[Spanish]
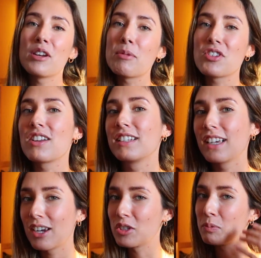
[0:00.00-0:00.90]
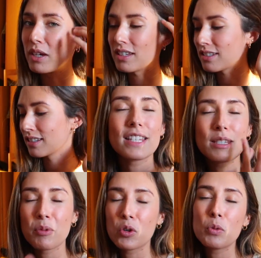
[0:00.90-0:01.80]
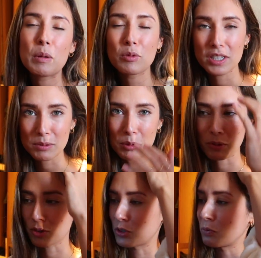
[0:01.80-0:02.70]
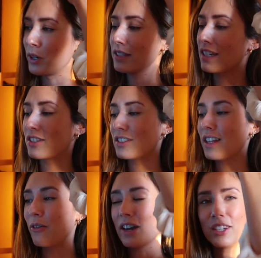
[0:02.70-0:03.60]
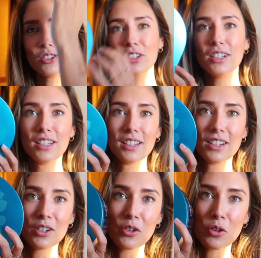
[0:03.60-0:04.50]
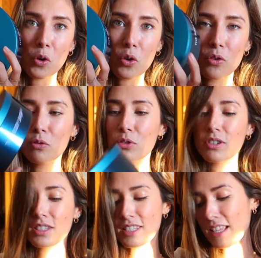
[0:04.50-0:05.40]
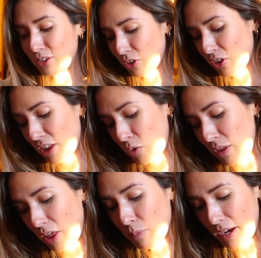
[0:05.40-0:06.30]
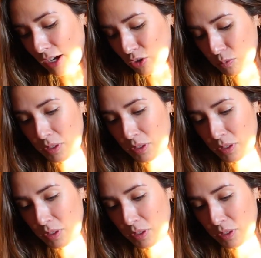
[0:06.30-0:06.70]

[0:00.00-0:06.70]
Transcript: una persona que tenga los pies que se preocupe muchísimo por sus pies, eso está guay, ¿no? Un, set todo de cuidado para los